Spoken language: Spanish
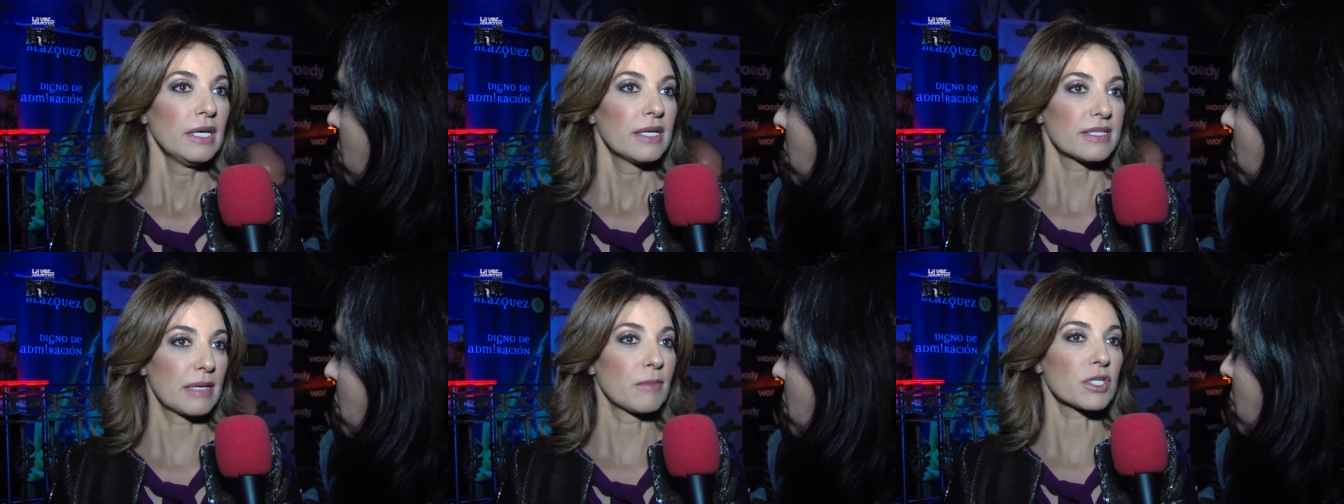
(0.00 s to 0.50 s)

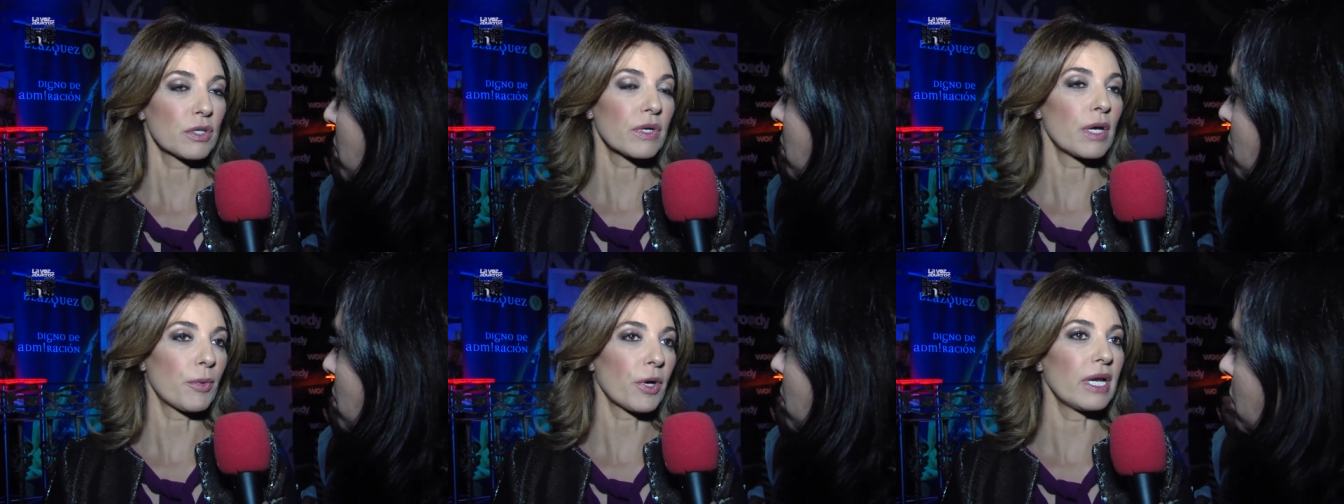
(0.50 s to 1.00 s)
Estamos en
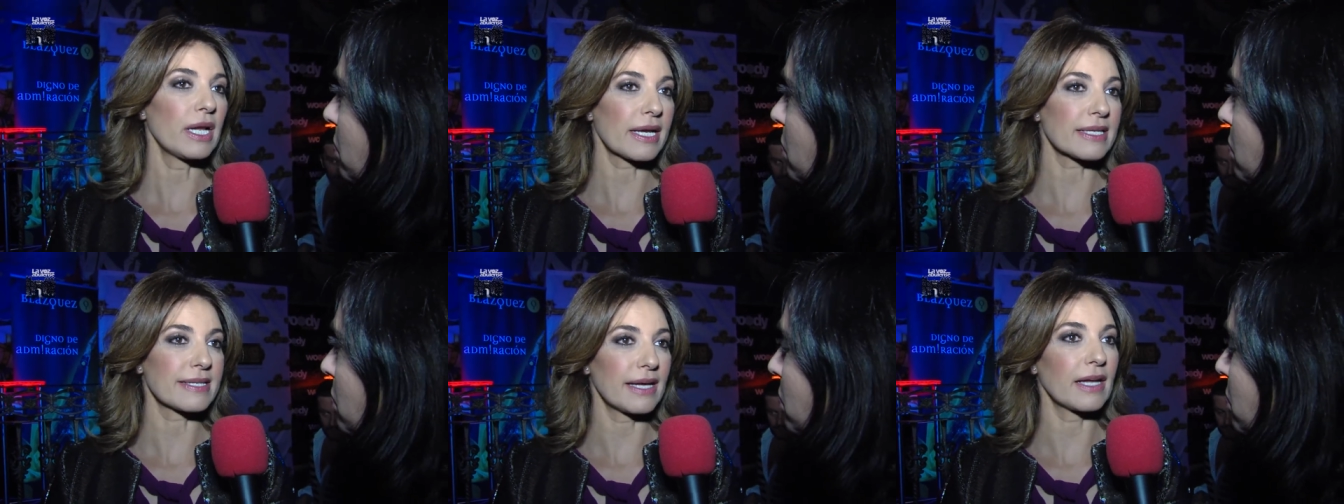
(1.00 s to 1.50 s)
una época en la
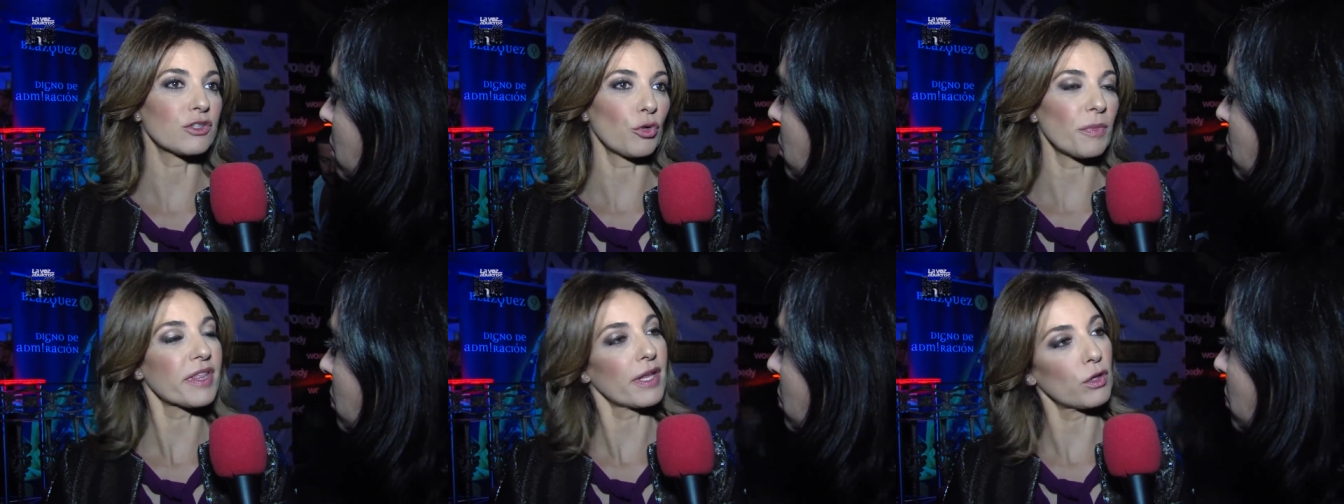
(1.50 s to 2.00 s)
que se ha
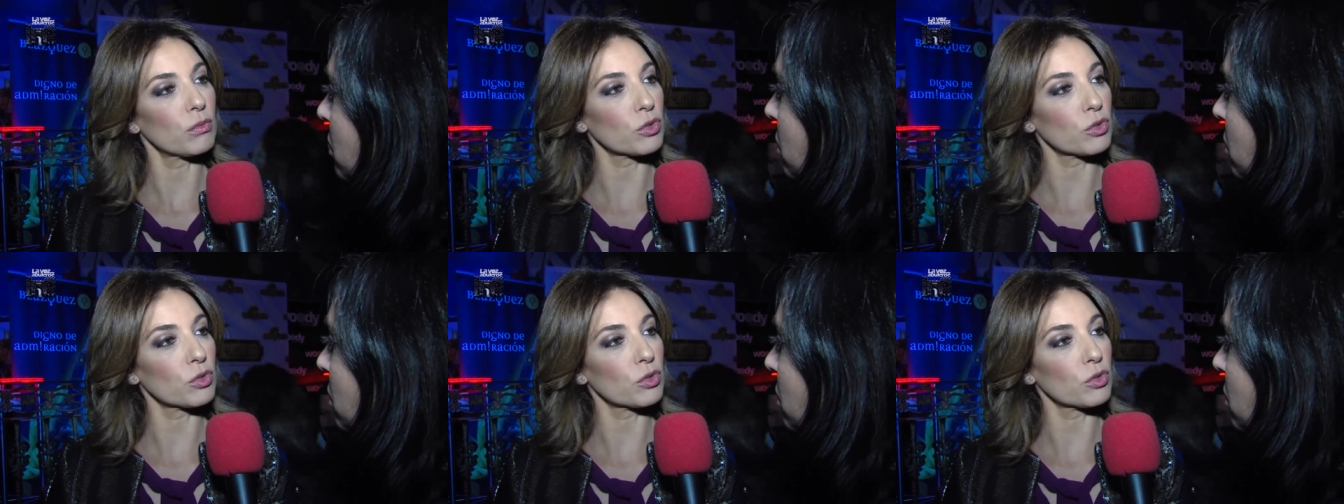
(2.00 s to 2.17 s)
atomizado